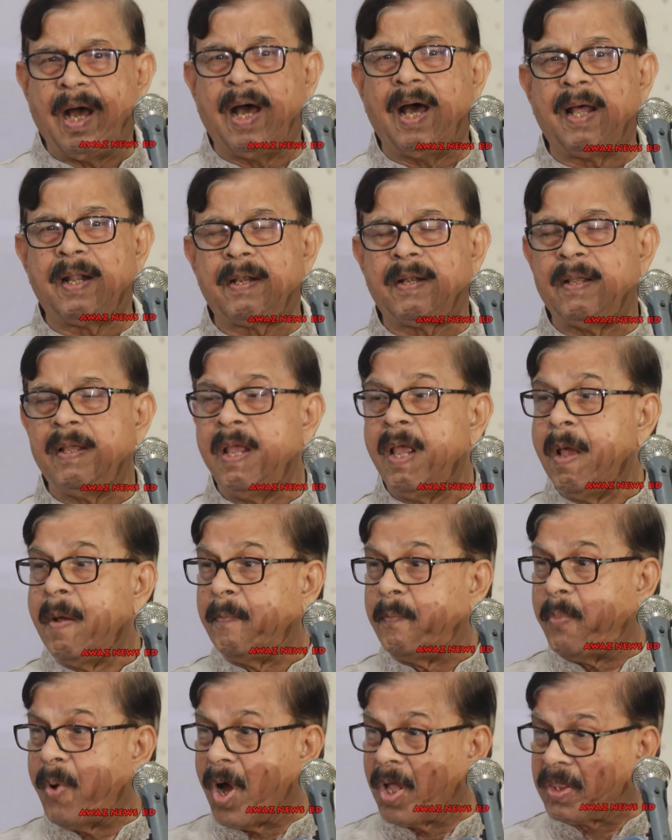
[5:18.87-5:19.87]
আর
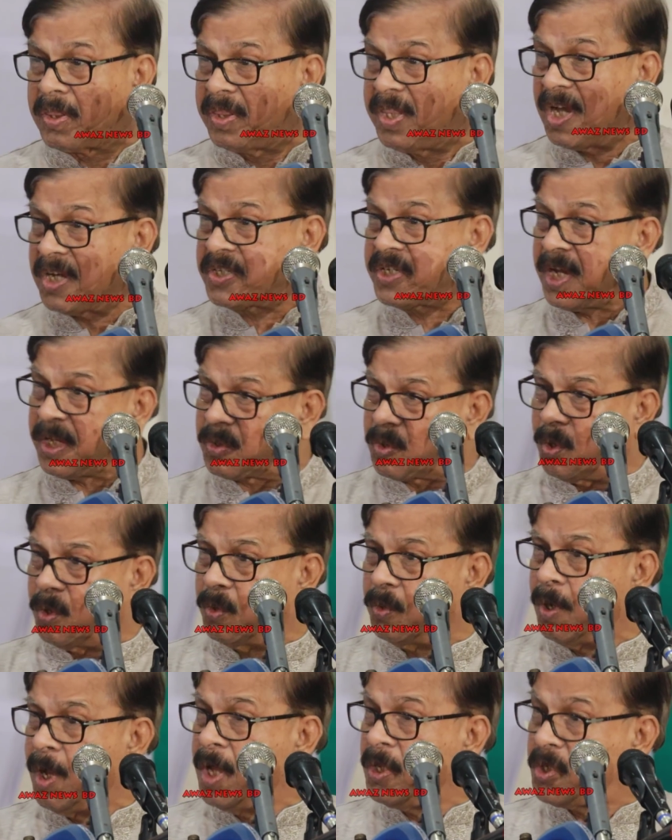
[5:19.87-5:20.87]
পদ্মা সেতু
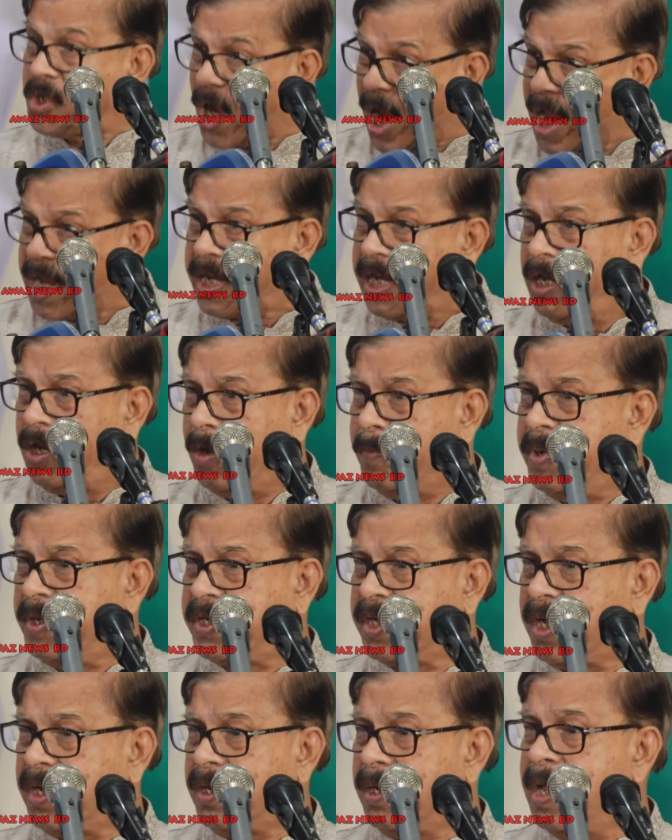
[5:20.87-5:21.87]
ছয়
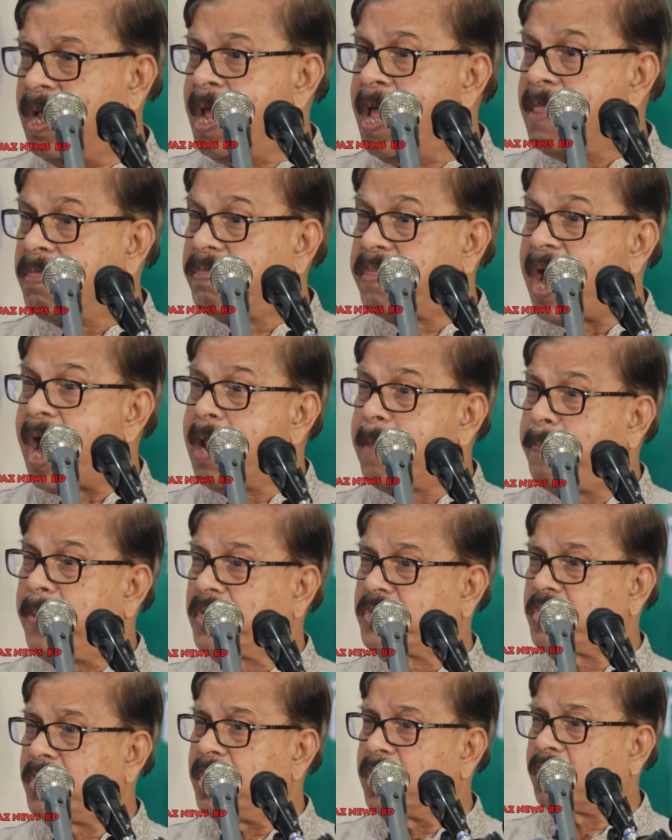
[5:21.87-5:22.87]
কিলোমিটার তার
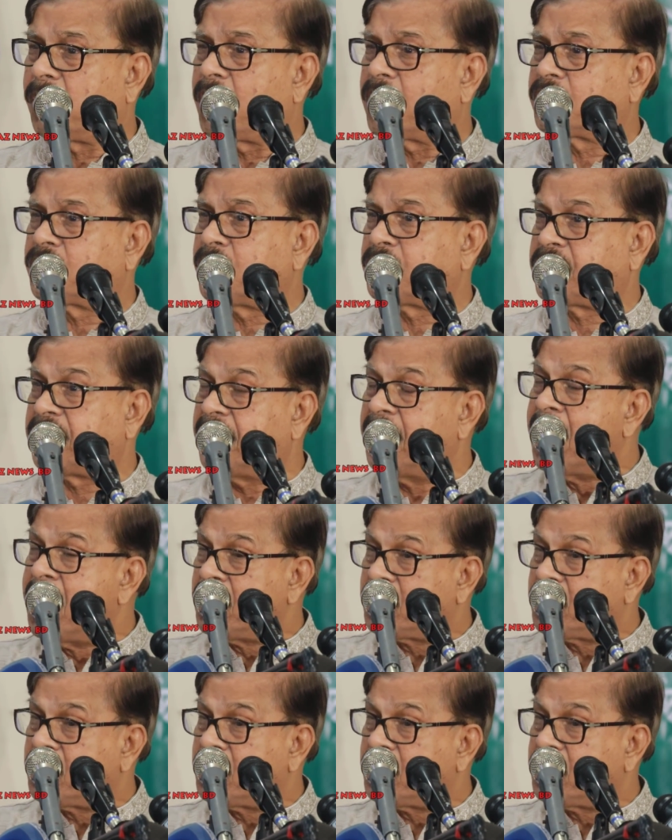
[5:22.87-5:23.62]
পেছনে খরচ হয়েছে